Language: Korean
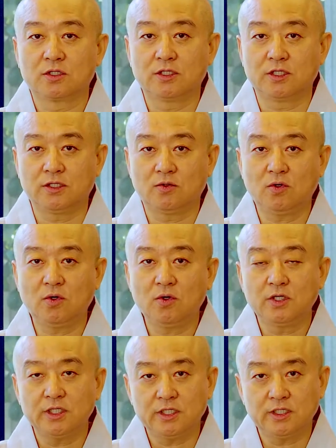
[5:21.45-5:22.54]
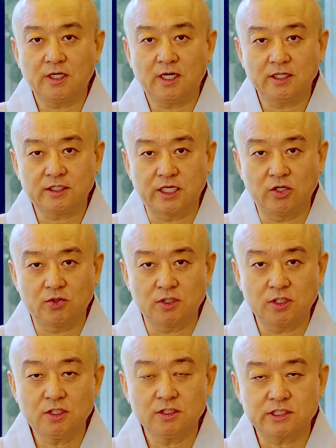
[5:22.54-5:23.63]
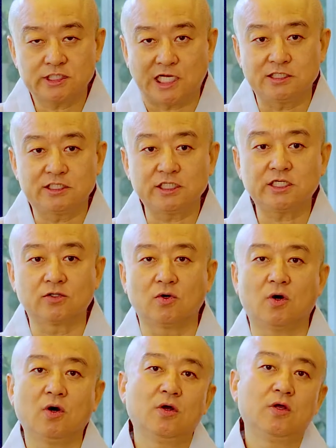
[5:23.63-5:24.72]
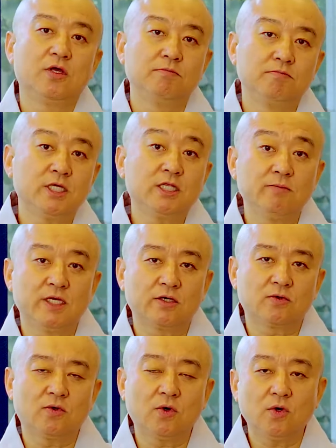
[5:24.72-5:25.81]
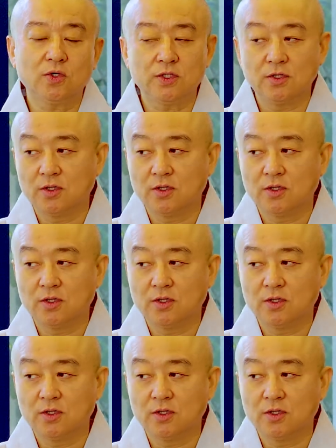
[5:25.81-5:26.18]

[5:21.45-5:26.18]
그리고 이러한 기율을 잘 지키고 믿음이 있고,